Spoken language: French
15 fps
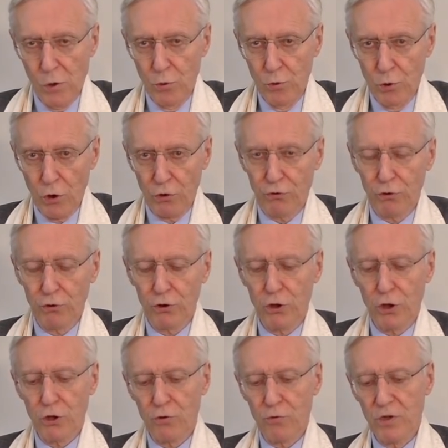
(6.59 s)
nous lançons
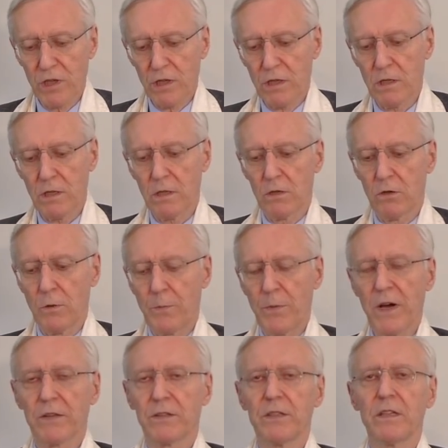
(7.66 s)
aujourd'hui le
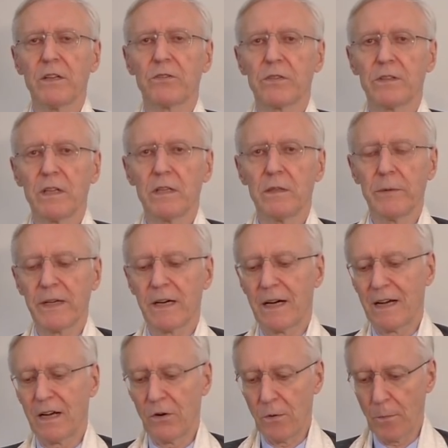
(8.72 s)
Parti national
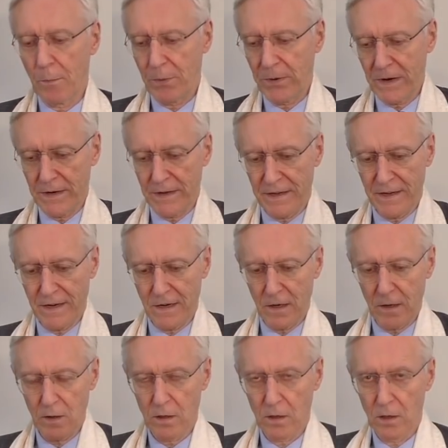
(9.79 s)
libéral, le
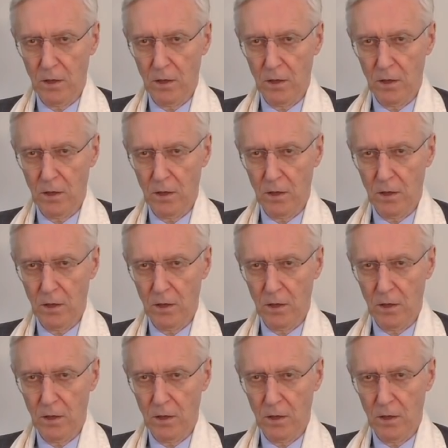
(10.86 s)
PNL,